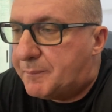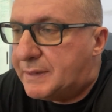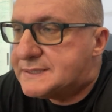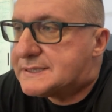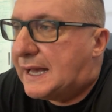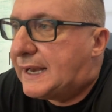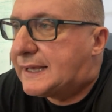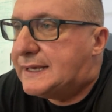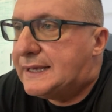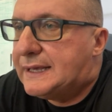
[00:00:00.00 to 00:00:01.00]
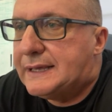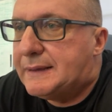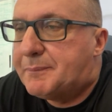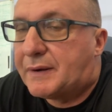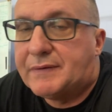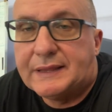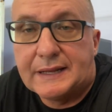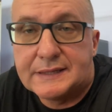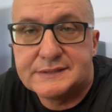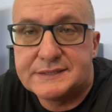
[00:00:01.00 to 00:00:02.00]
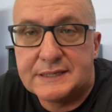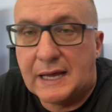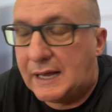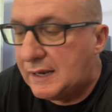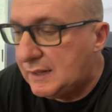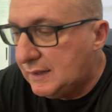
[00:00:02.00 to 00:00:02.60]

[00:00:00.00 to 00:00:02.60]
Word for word: pensare che prevedere che ci sia